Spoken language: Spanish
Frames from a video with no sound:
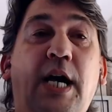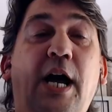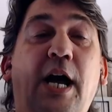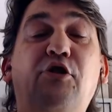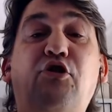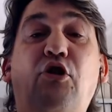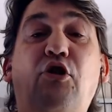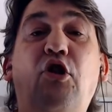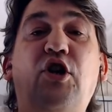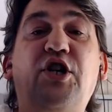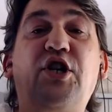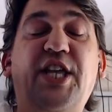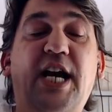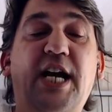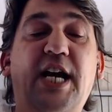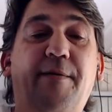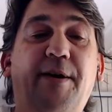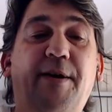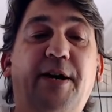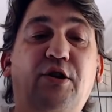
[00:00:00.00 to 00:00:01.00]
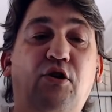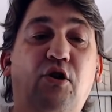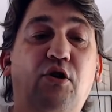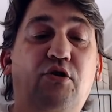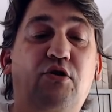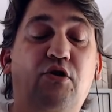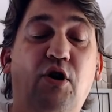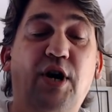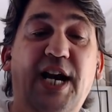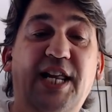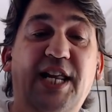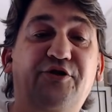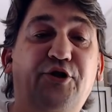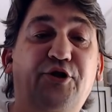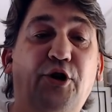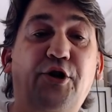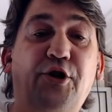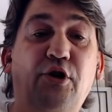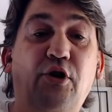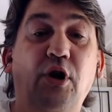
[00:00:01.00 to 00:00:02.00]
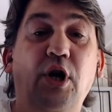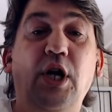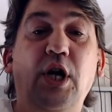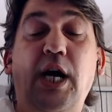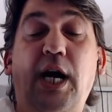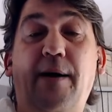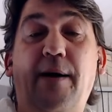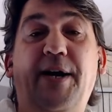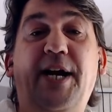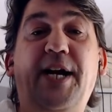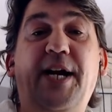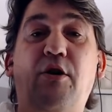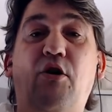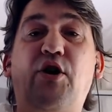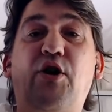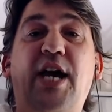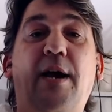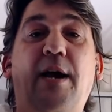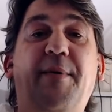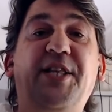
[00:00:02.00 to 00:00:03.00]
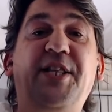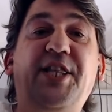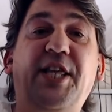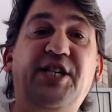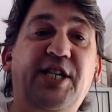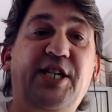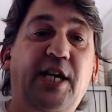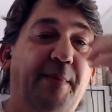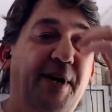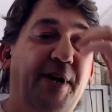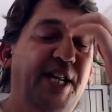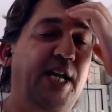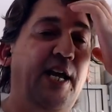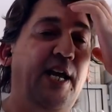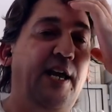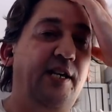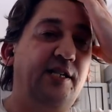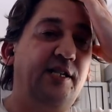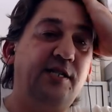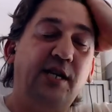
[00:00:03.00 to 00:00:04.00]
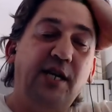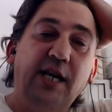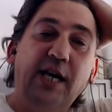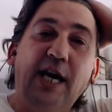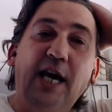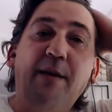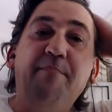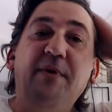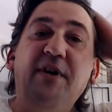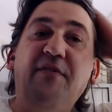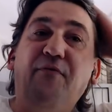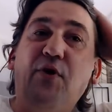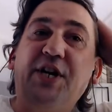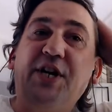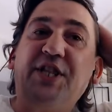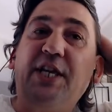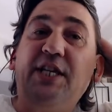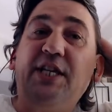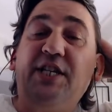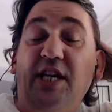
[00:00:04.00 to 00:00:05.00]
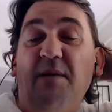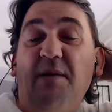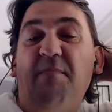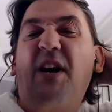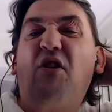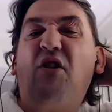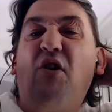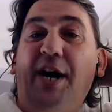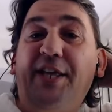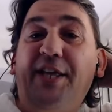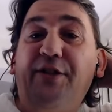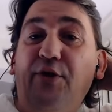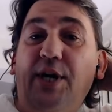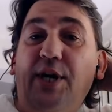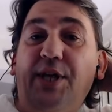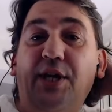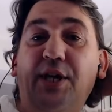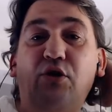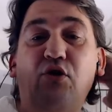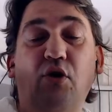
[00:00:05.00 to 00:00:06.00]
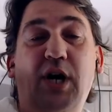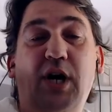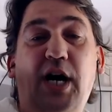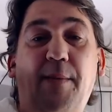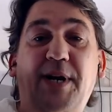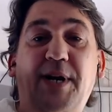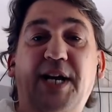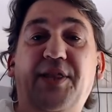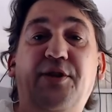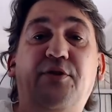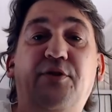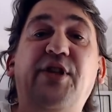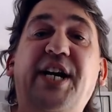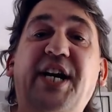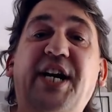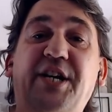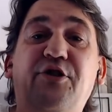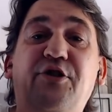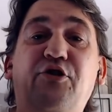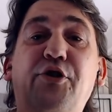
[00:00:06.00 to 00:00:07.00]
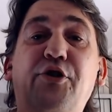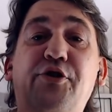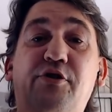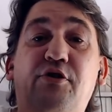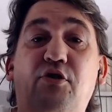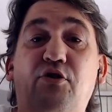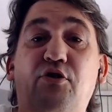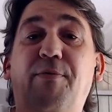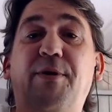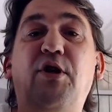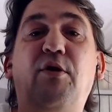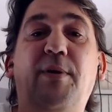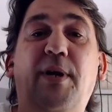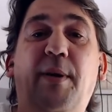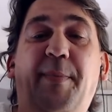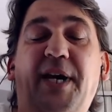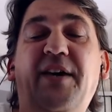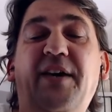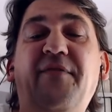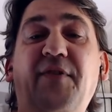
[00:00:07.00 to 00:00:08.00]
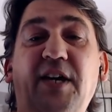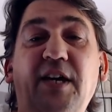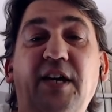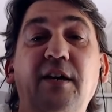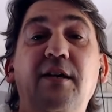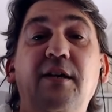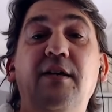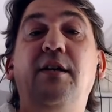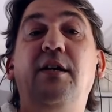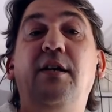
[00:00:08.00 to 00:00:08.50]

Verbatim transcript: Claro, todo lo que tenga que ver con, el entorno. A ver, lógicamente, Xamarin es en mi fuerte, sin embargo, ahora estoy haciendo aplicación de escritorio con WPF.